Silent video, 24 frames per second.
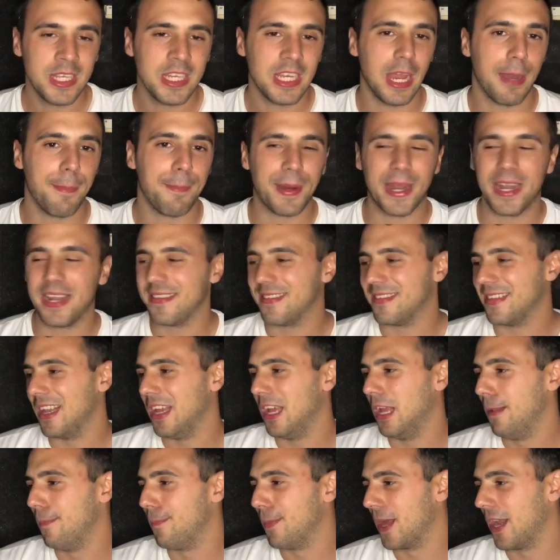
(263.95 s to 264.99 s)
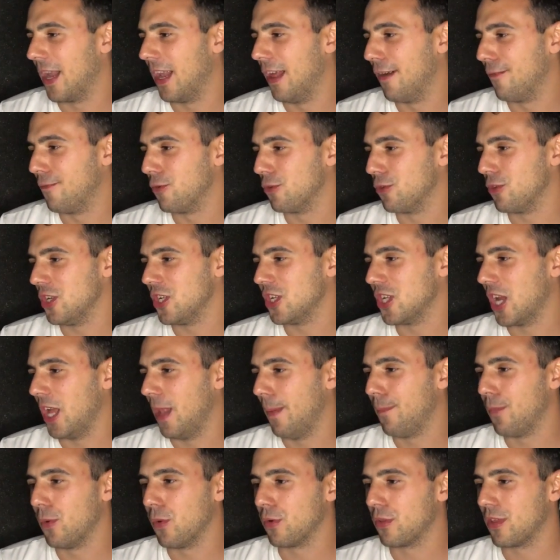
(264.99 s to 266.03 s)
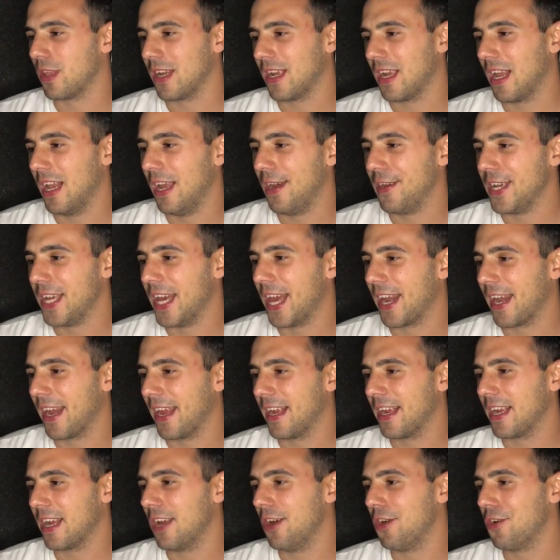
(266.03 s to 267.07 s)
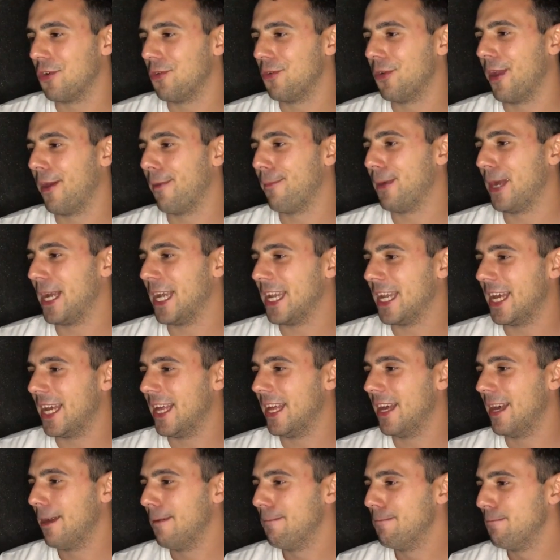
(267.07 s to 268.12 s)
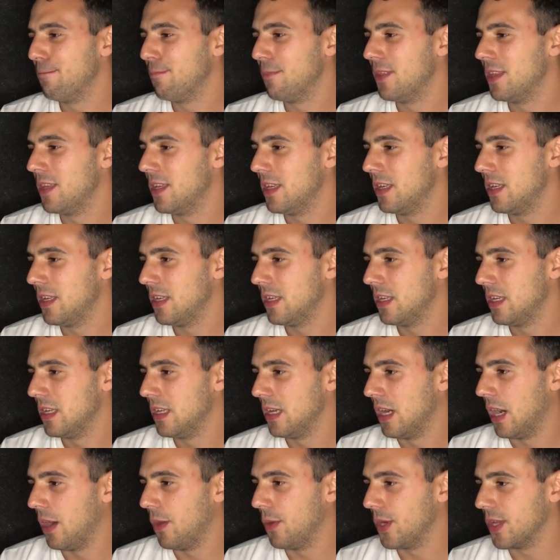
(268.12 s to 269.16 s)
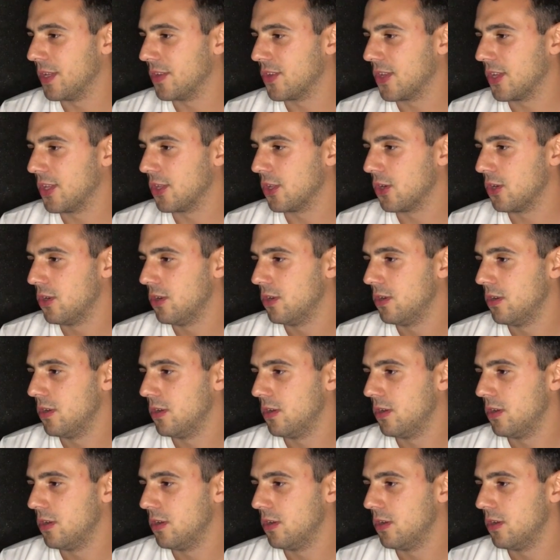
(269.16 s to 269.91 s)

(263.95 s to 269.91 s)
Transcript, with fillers: Y aparece él para la frutilla del postre que le había arrancado con una peinada. A ver el centro.